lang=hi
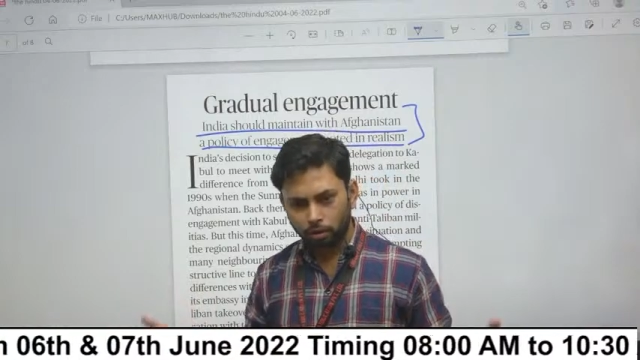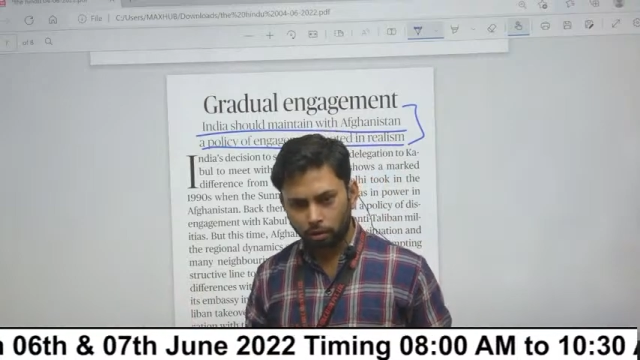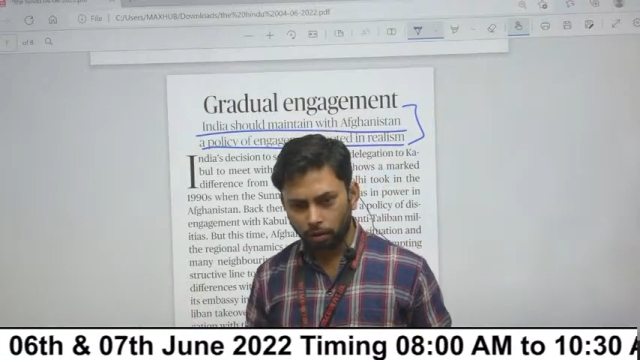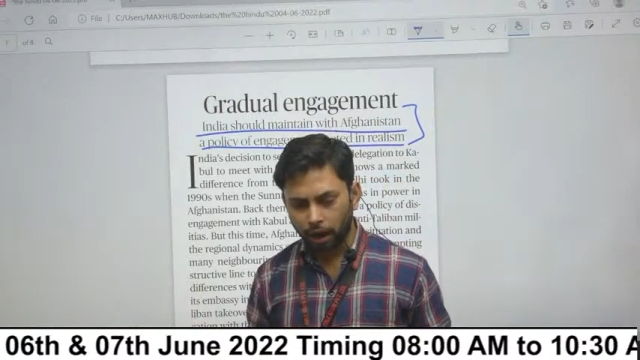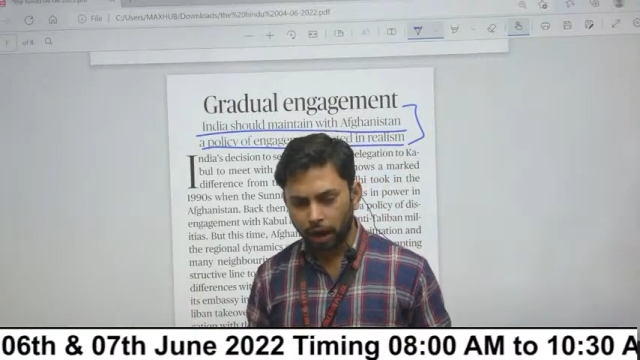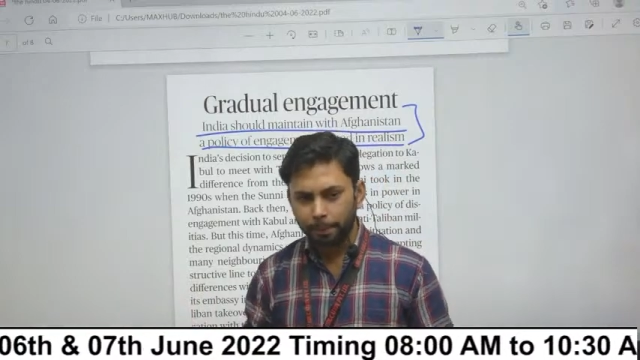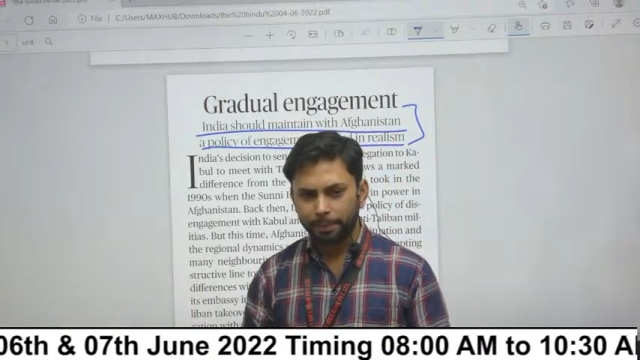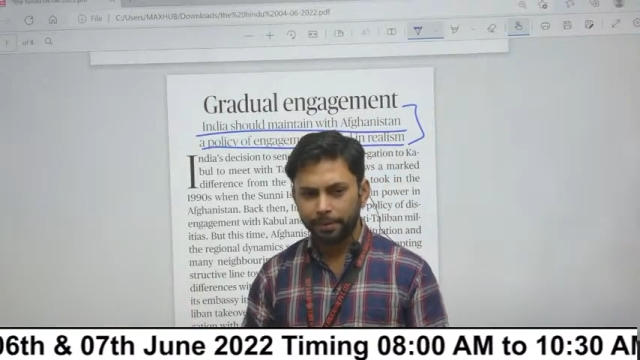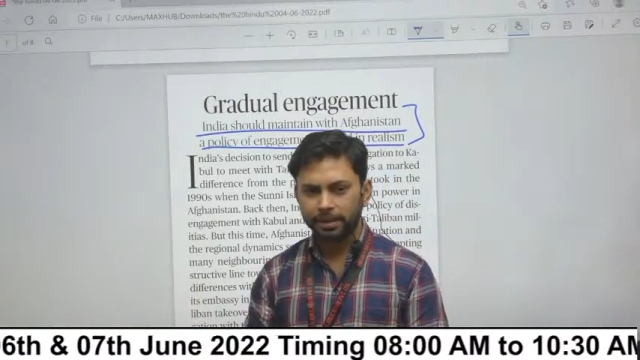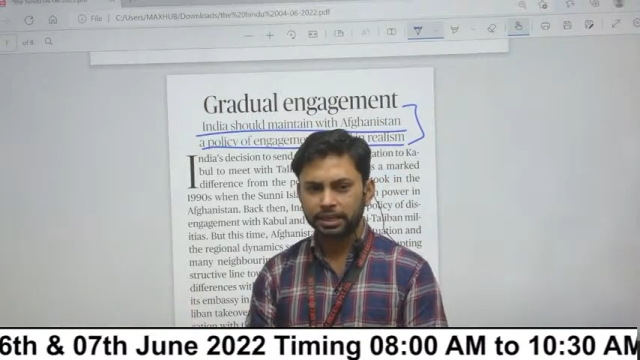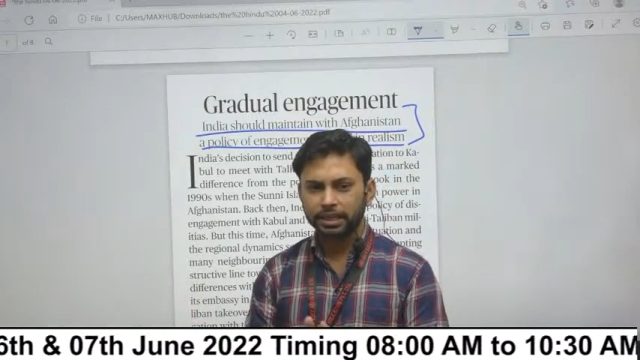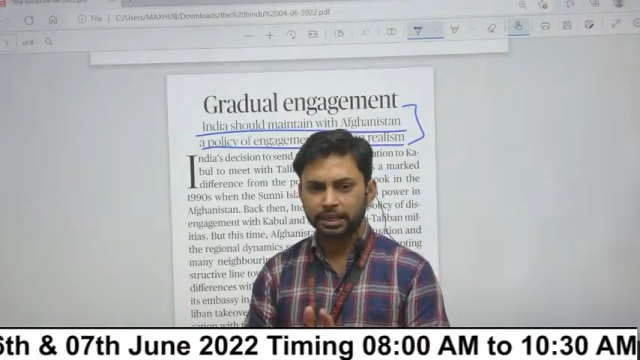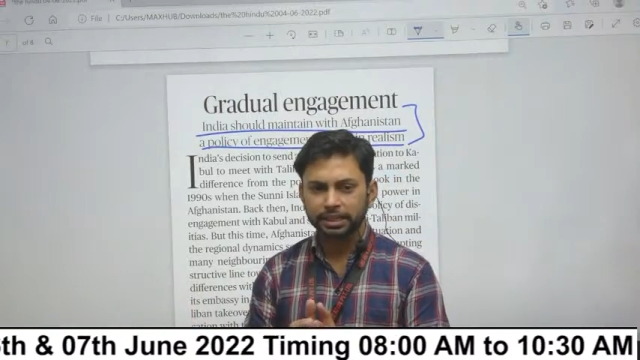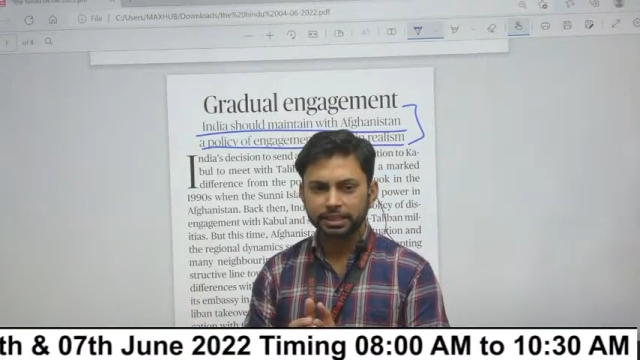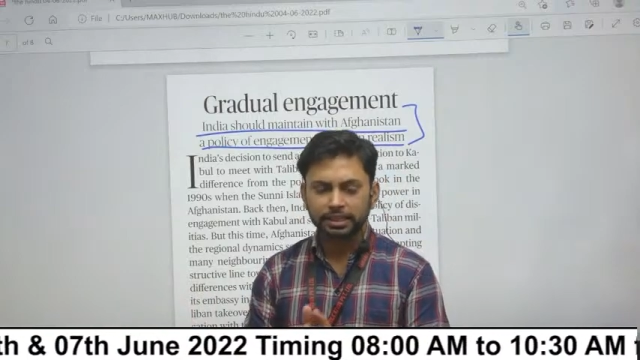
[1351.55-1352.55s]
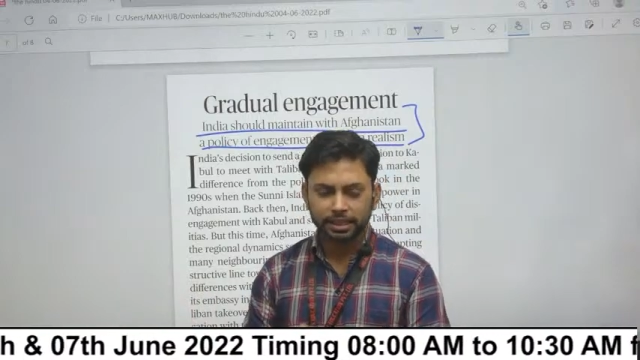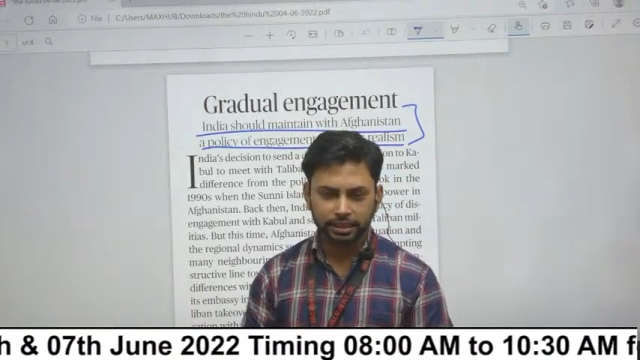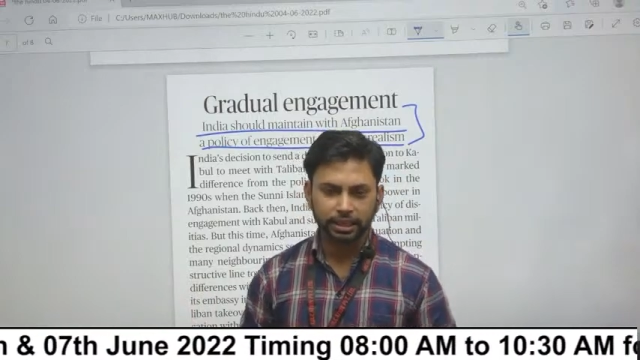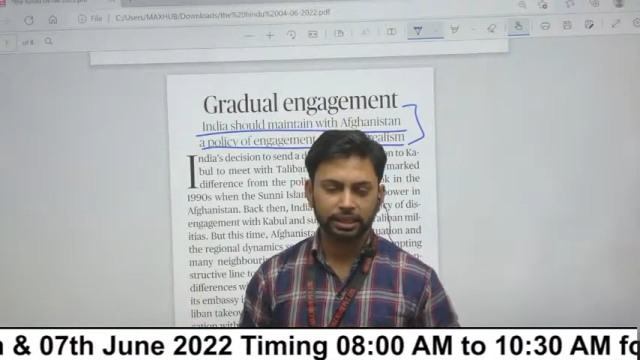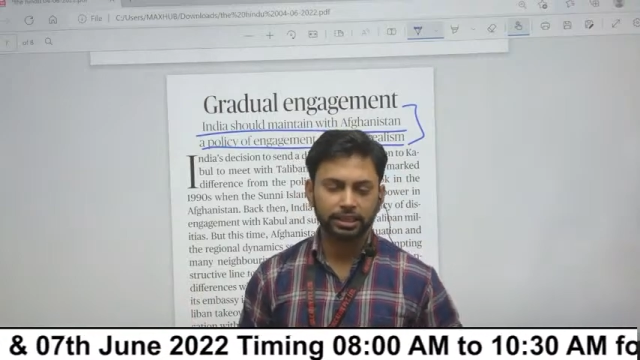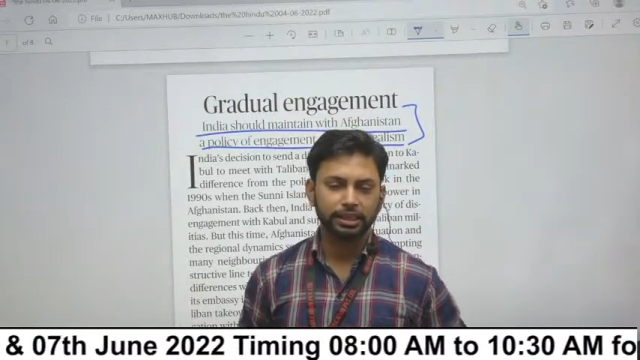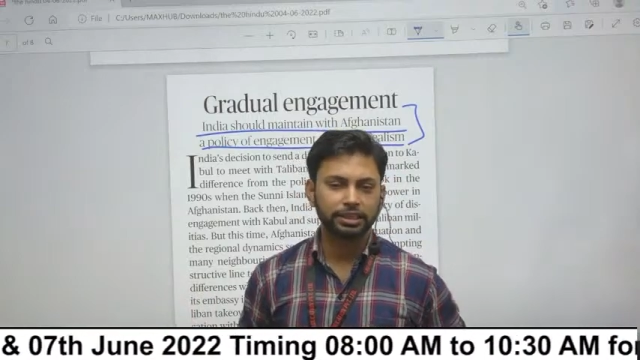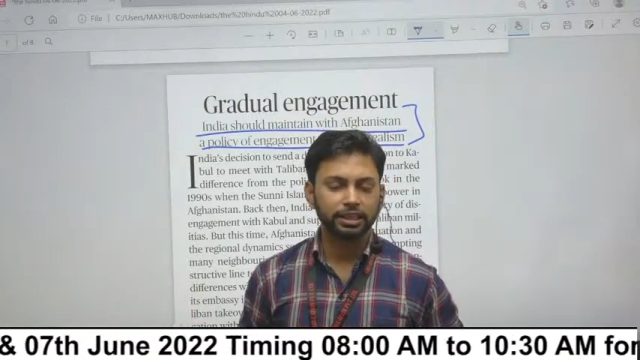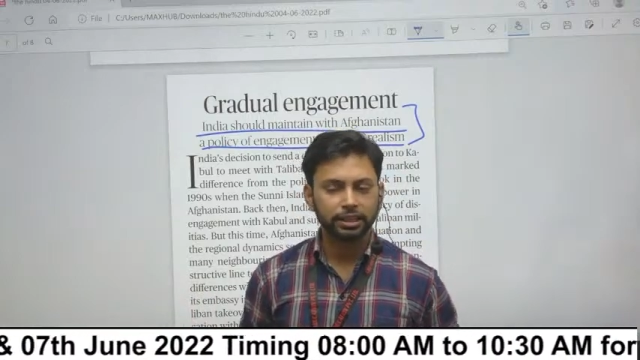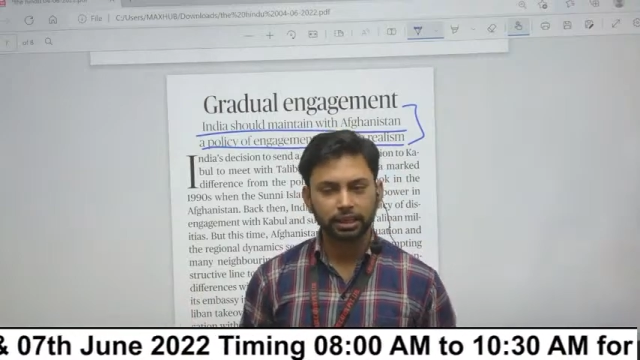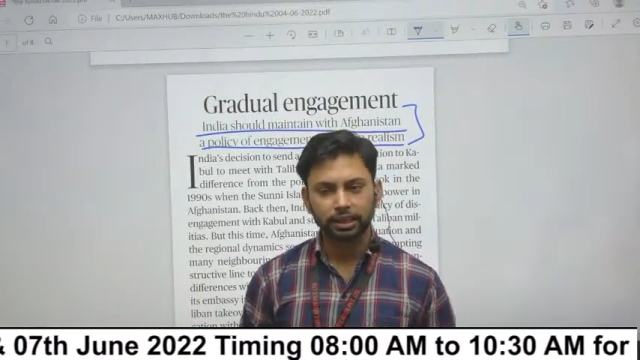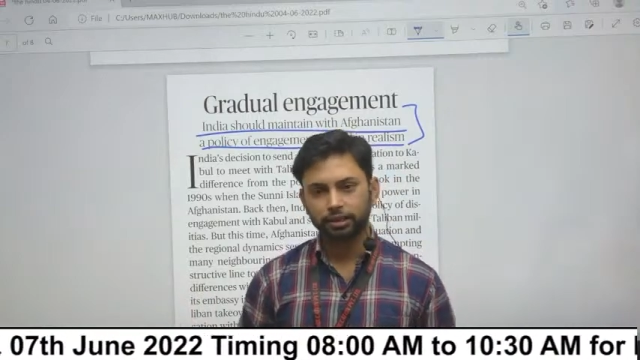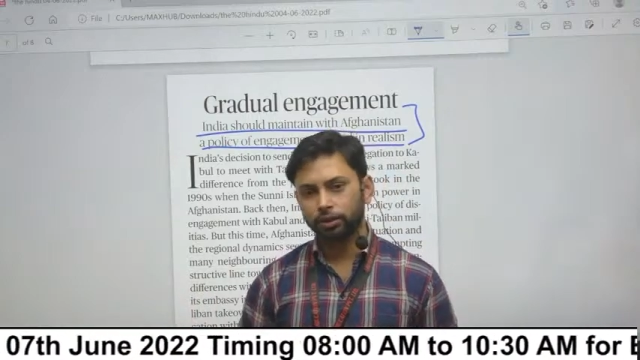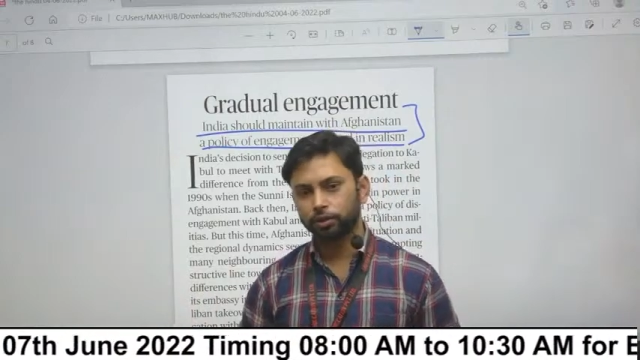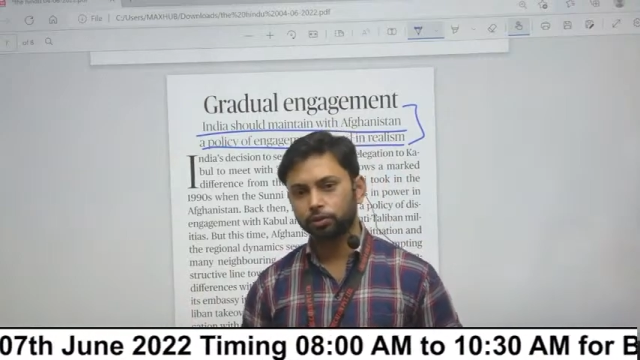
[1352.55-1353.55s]
और आप इसे किस नज़रिए से
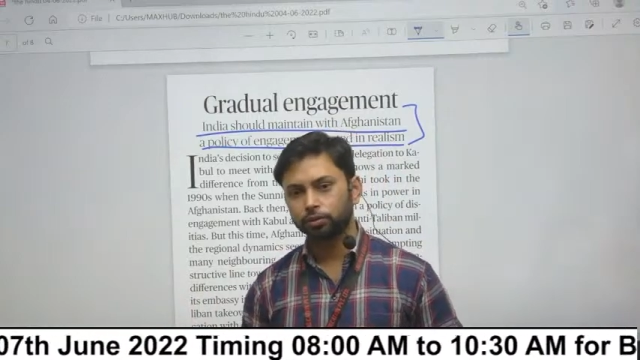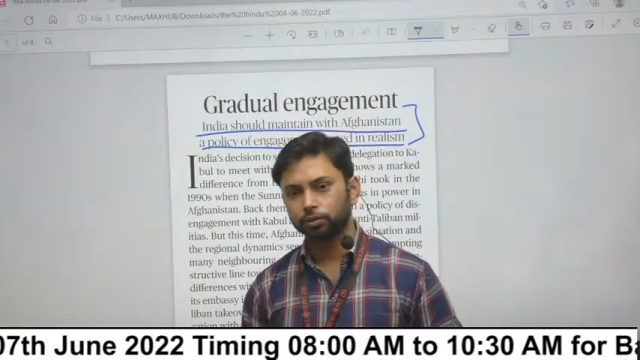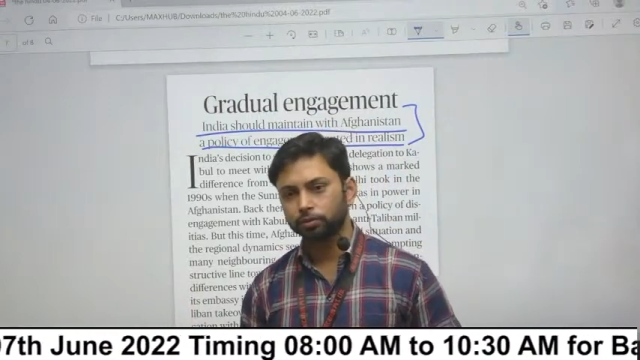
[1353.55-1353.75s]
देखते हो